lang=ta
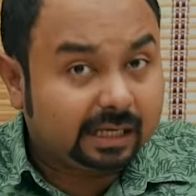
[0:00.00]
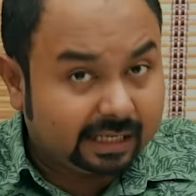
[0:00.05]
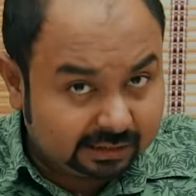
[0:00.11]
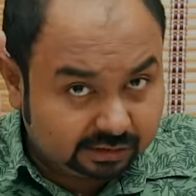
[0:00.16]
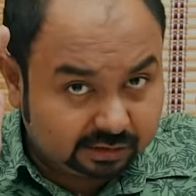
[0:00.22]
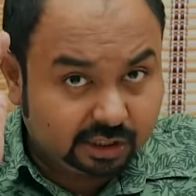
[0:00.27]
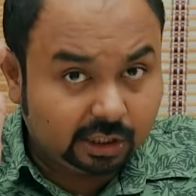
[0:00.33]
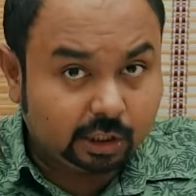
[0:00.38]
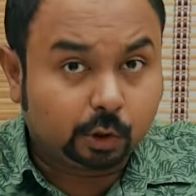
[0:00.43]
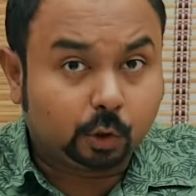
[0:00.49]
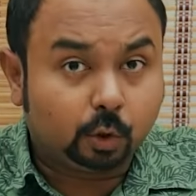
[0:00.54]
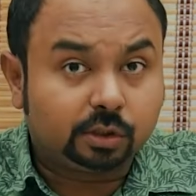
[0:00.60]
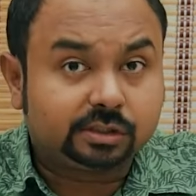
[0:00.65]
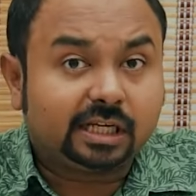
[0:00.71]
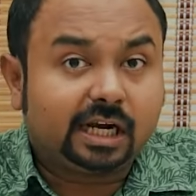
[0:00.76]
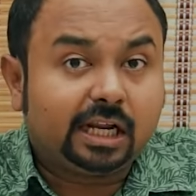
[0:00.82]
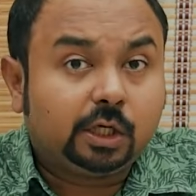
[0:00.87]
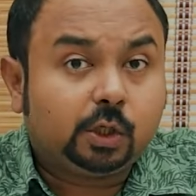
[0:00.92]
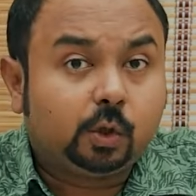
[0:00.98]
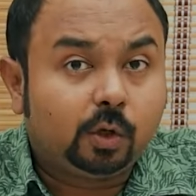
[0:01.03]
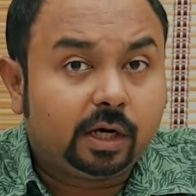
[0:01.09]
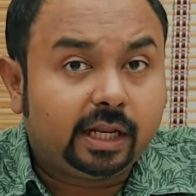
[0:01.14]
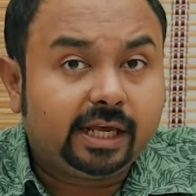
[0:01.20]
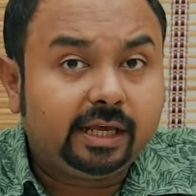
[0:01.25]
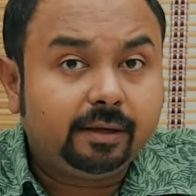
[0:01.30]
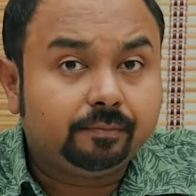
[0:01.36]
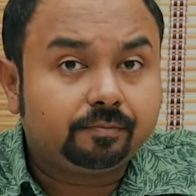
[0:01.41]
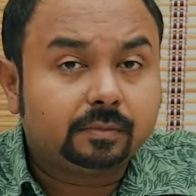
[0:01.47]
கர்த்தருக்குள்
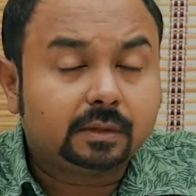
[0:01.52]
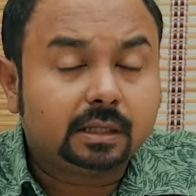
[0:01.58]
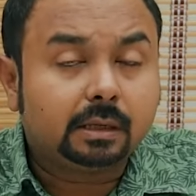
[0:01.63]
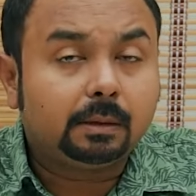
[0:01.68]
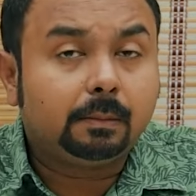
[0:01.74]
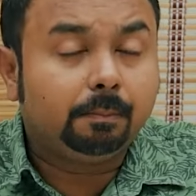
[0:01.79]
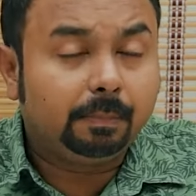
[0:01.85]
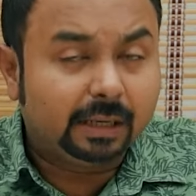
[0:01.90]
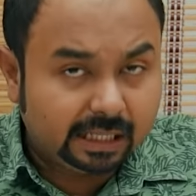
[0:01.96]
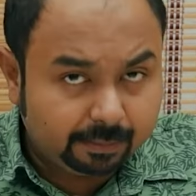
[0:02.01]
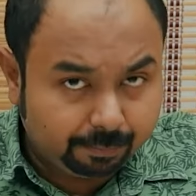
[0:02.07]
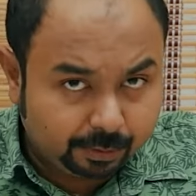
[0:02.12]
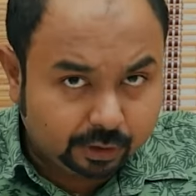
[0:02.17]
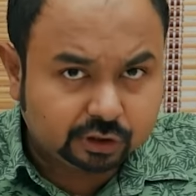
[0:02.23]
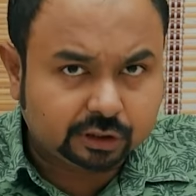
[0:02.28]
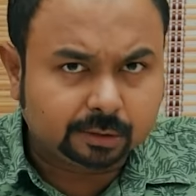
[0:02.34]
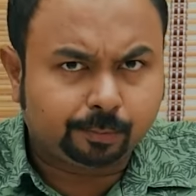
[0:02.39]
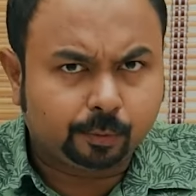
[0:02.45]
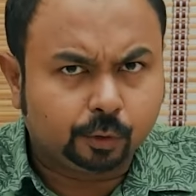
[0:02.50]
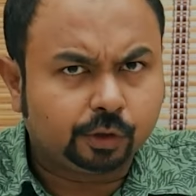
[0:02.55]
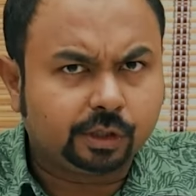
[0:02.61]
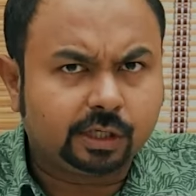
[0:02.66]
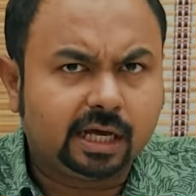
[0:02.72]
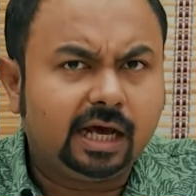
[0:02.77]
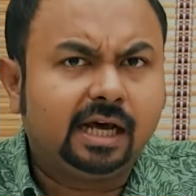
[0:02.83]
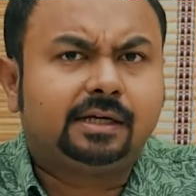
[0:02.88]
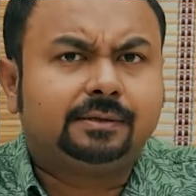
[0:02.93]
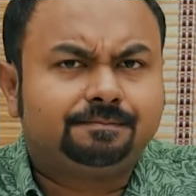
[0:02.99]
தனக்குள்ளே பலப்படுத்த
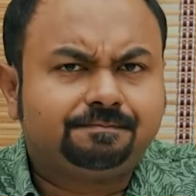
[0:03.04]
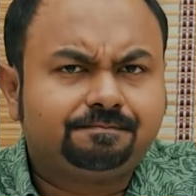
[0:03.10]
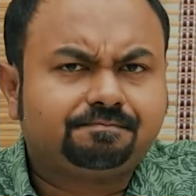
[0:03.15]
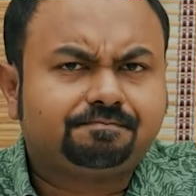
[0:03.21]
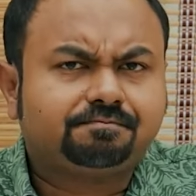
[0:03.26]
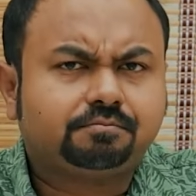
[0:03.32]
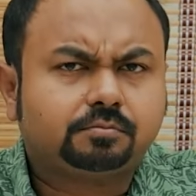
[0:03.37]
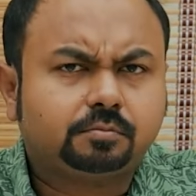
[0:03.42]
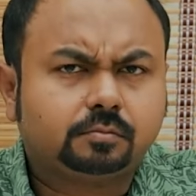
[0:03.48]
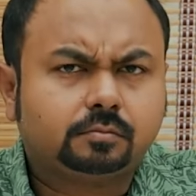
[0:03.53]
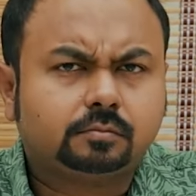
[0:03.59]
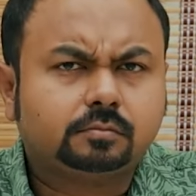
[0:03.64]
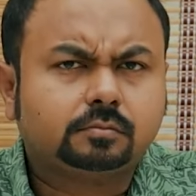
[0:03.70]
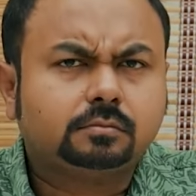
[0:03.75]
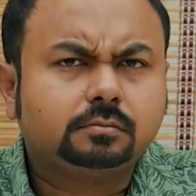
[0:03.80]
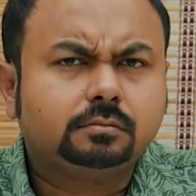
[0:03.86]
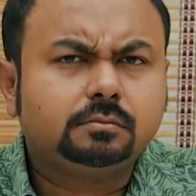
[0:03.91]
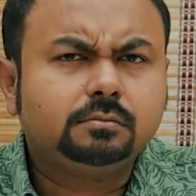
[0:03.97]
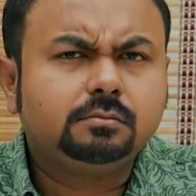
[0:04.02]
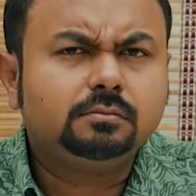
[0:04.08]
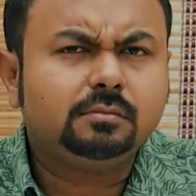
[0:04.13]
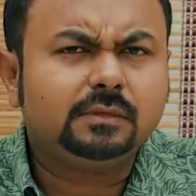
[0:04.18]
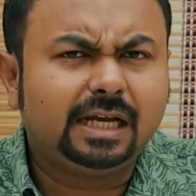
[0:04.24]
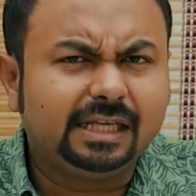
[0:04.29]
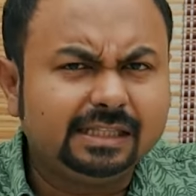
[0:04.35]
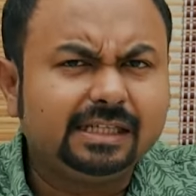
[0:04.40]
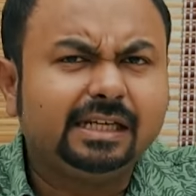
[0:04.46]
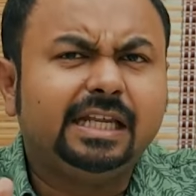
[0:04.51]
போகிறார்
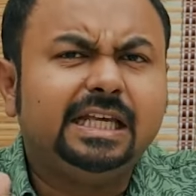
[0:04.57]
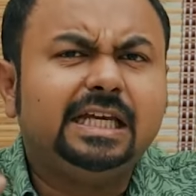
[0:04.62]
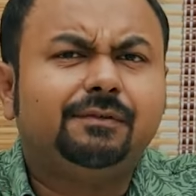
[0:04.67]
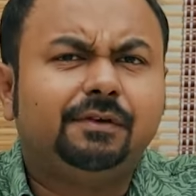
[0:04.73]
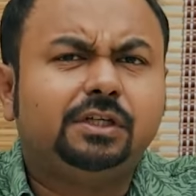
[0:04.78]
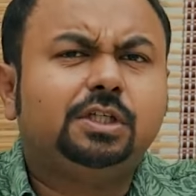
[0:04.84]
அதுக்கு நீங்க